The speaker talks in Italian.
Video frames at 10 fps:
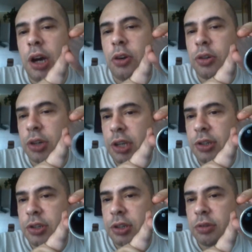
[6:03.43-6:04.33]
a
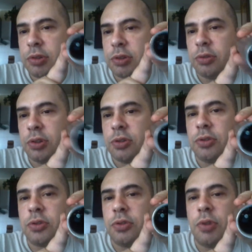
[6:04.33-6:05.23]
correggere questo
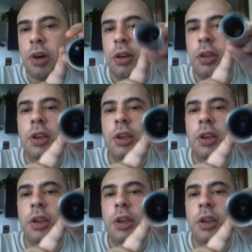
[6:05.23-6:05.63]
discorso qua